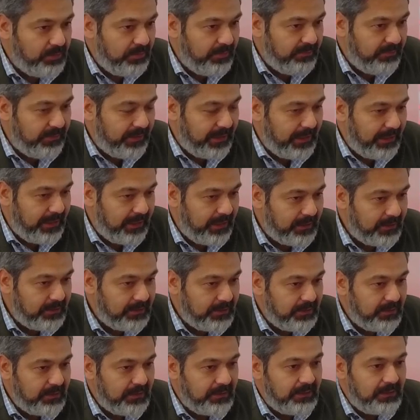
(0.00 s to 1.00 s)
me frenen.
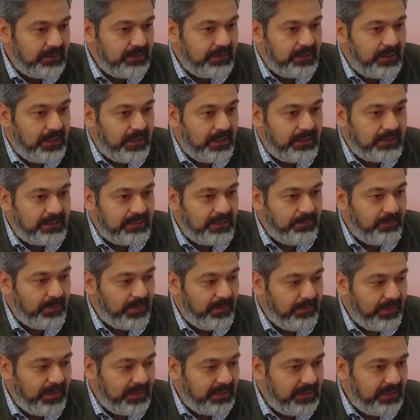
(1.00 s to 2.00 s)
Eh,
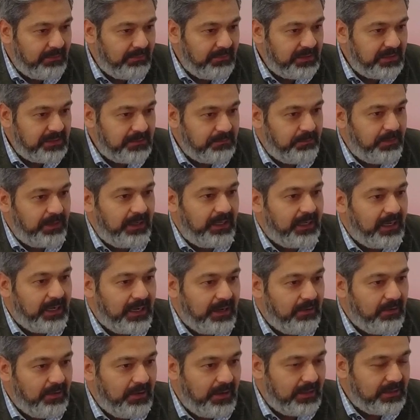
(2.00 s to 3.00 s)
simplemente me inspiran
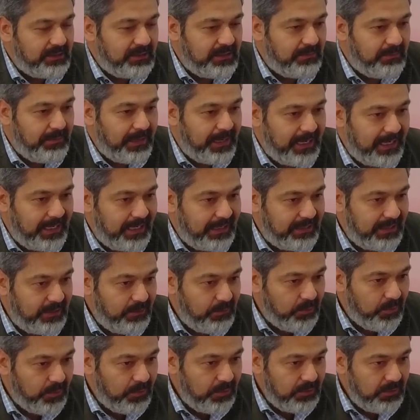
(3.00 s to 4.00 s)
a, ser más
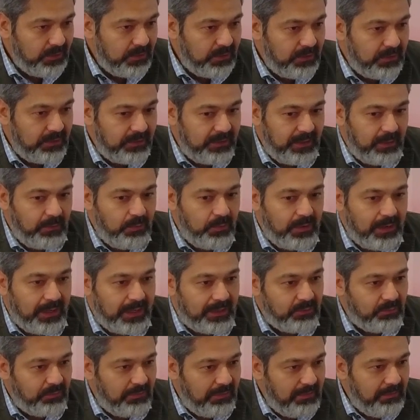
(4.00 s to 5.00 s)
creativo y a
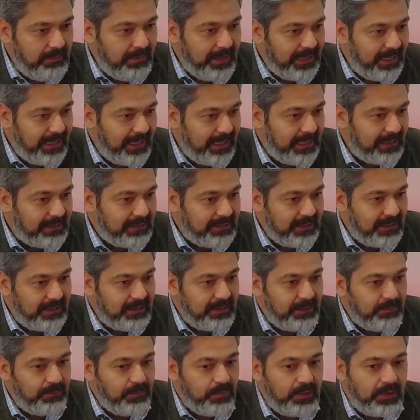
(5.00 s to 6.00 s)
buscar nuevas maneras
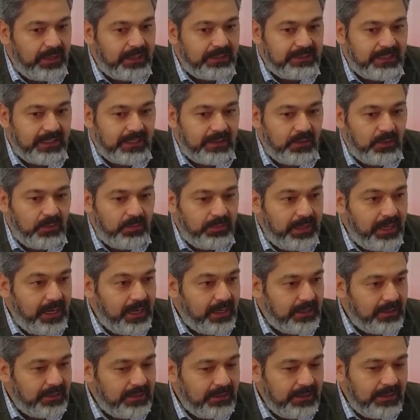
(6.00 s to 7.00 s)
de, poder hacerlo
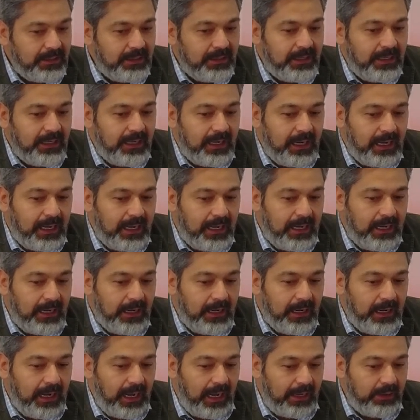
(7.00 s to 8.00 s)
bien.
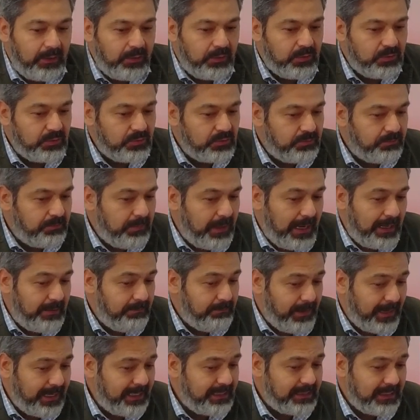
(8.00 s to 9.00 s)
Ah, hay, unos, hay
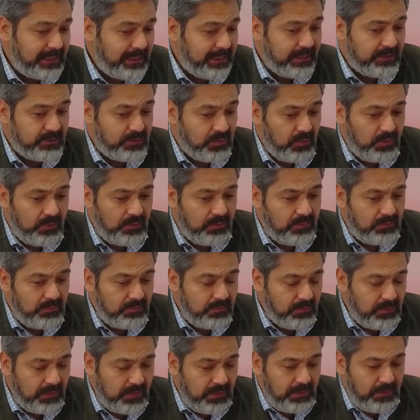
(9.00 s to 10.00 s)
países que
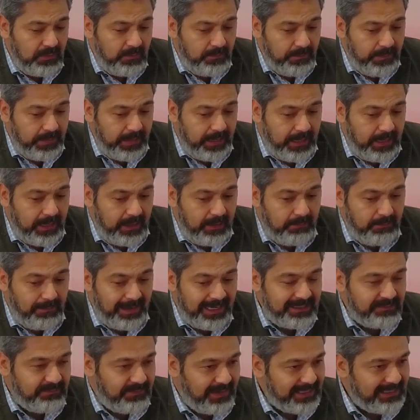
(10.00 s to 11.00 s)
son ah,
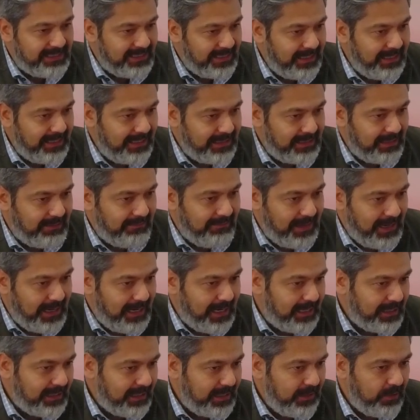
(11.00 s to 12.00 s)
más fáciles de
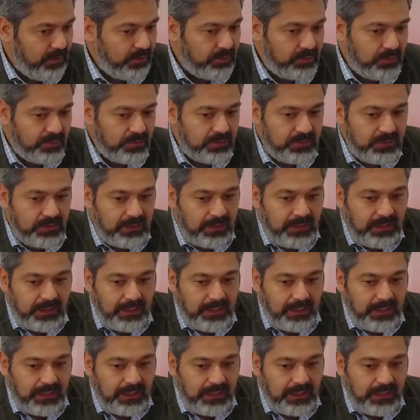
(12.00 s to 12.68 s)
trabajar que otros,